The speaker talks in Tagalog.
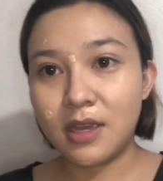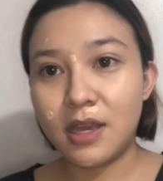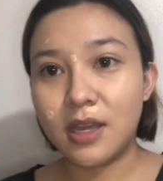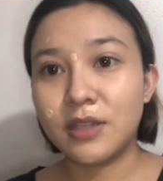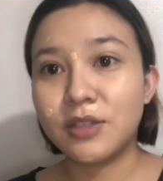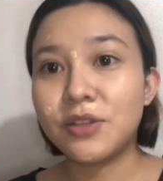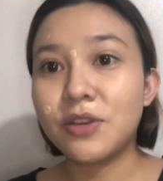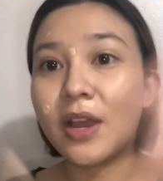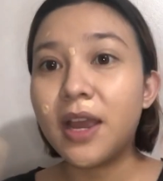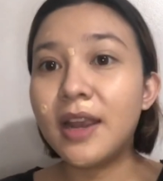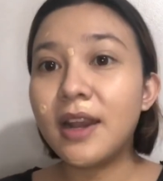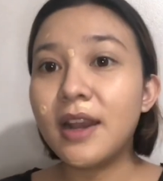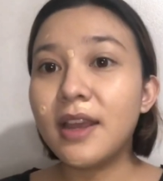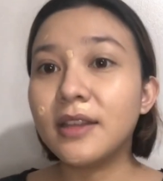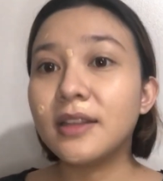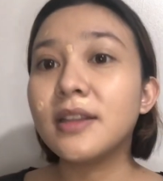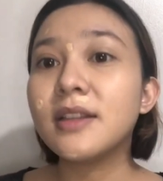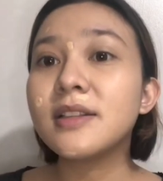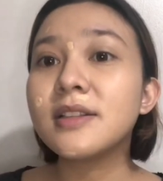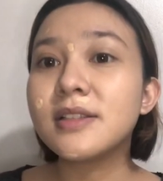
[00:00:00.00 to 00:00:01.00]
And So, I
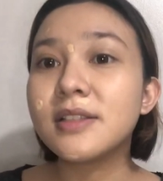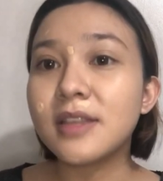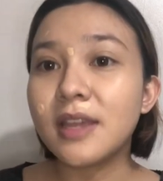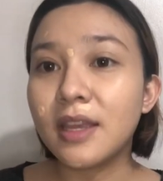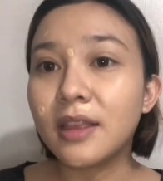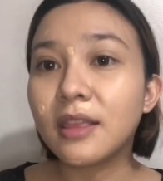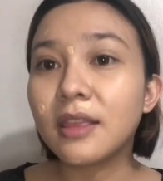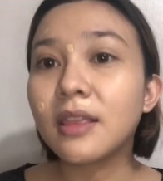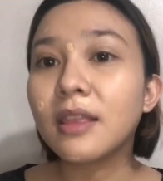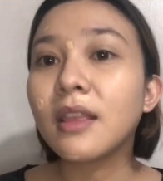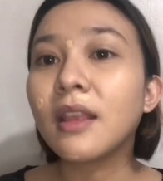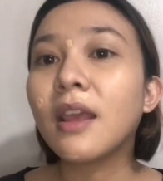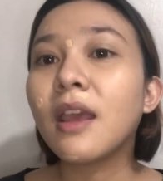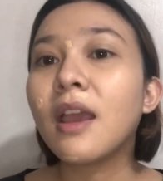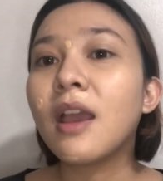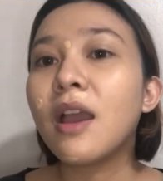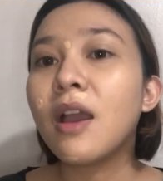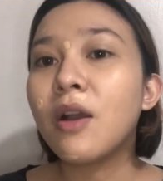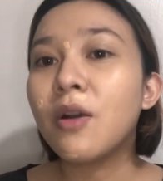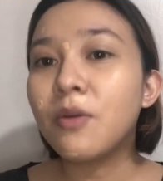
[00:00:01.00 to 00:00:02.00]
let it sit
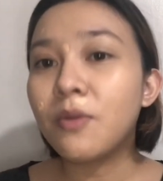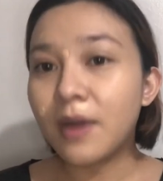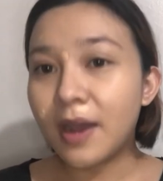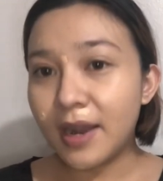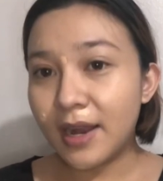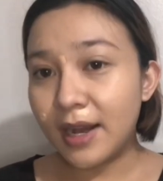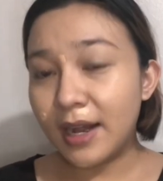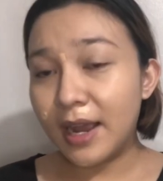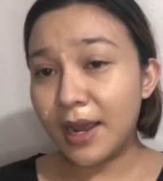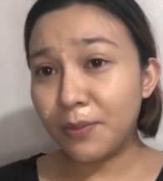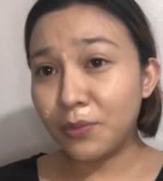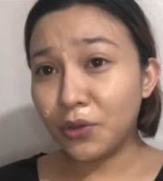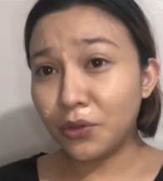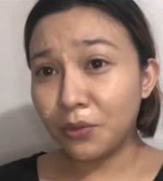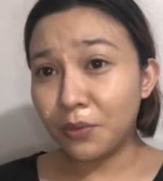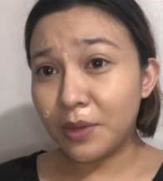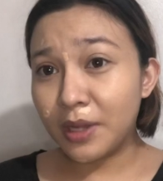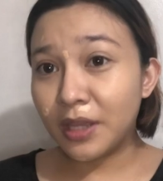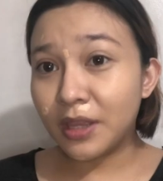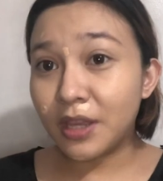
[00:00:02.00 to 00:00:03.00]
while I'm
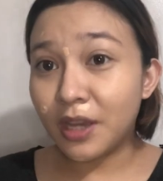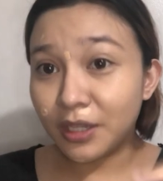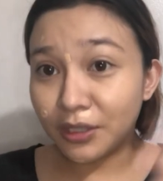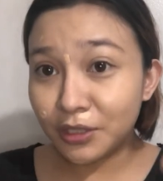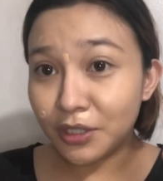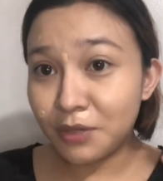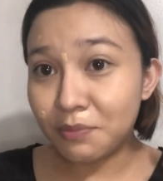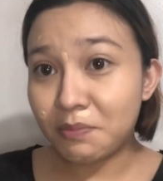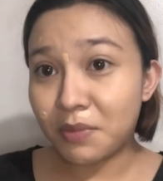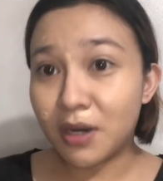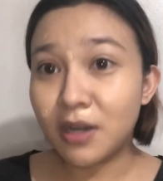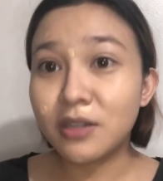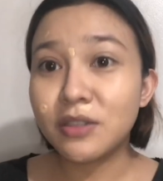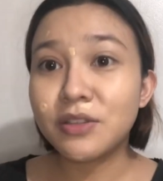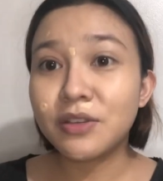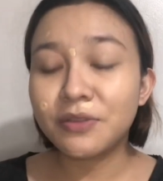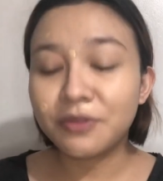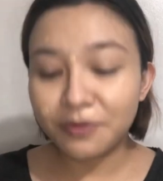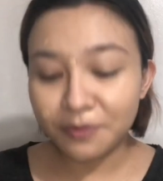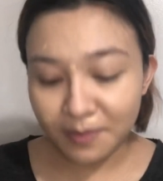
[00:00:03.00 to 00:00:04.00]
doing the other
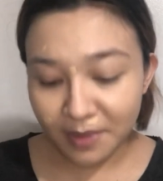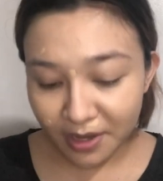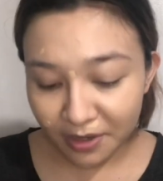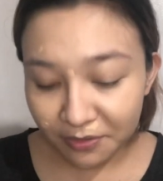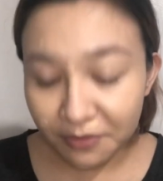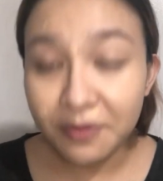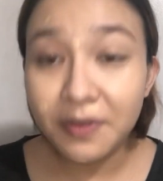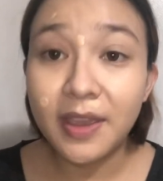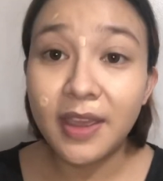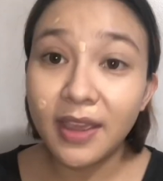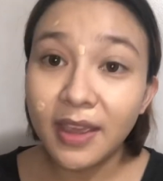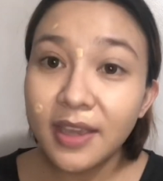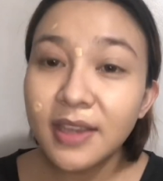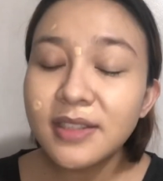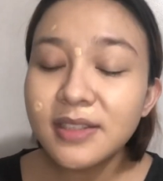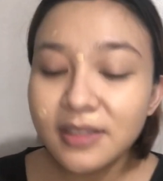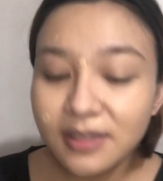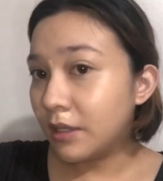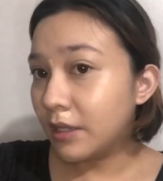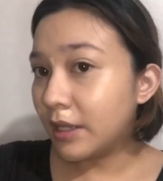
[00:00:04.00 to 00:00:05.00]
parts of my face.